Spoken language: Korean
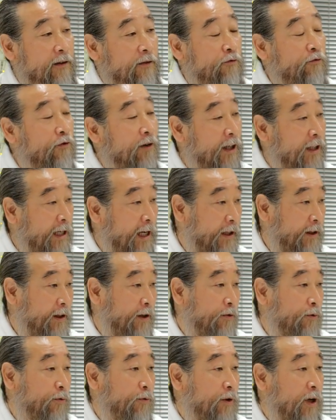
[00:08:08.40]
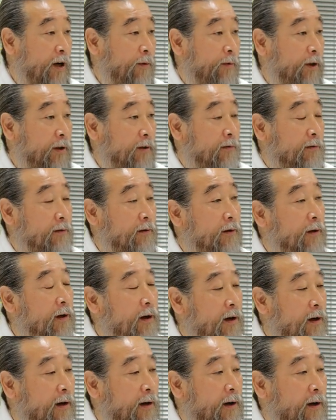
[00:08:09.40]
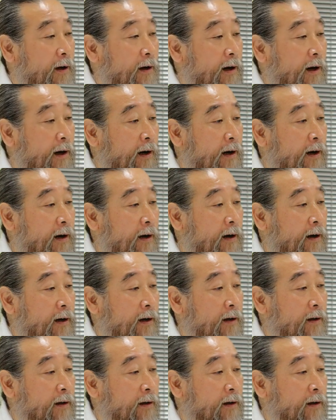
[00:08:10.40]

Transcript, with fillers: 누가 내한테 욕을 하면 아